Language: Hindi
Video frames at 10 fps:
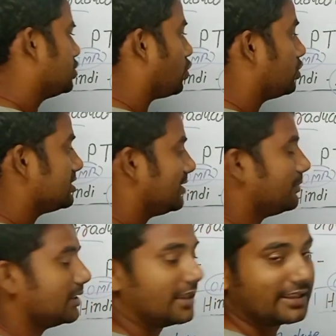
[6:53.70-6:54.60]
चौंतीस
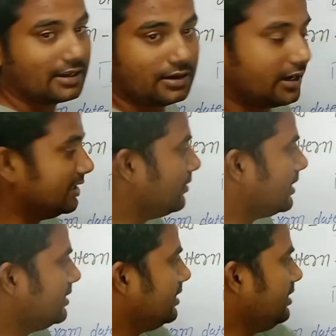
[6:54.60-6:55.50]
नंबर लाना
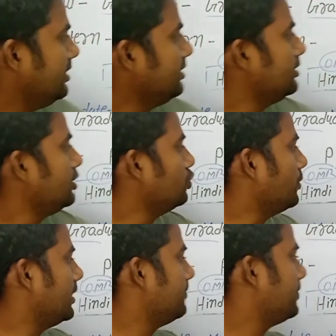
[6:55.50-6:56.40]
अनिवार्य है इन
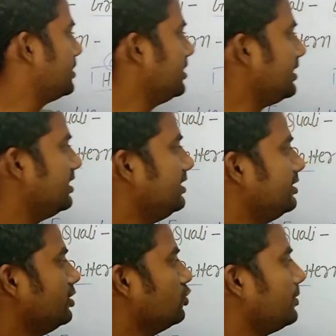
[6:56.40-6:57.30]
तीनों में ठीक है
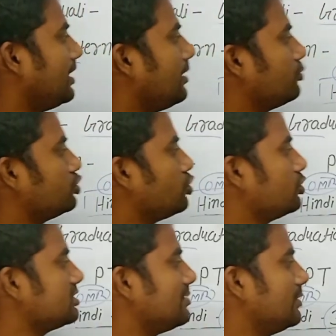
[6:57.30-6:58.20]
इन तीनों में आपको
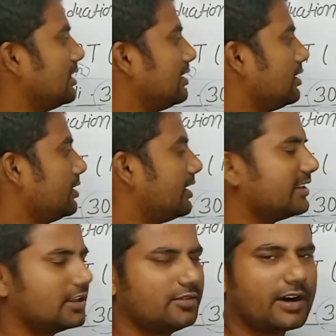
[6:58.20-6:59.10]
चौंतीस नंबर
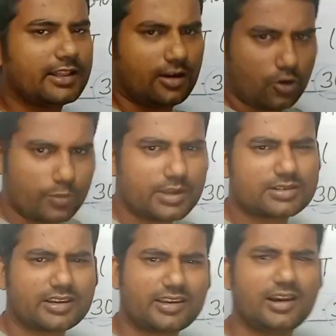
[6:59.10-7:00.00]
लाना अनिवार्य है
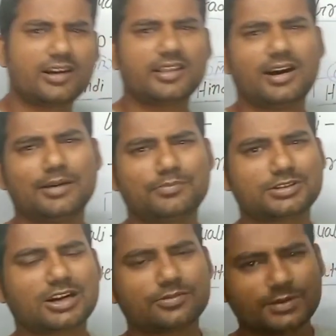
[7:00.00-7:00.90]
ओबियस है कि अगर आप
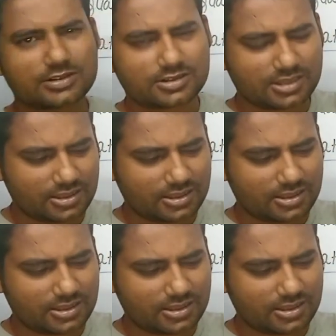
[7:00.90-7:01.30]
साठ परसेंट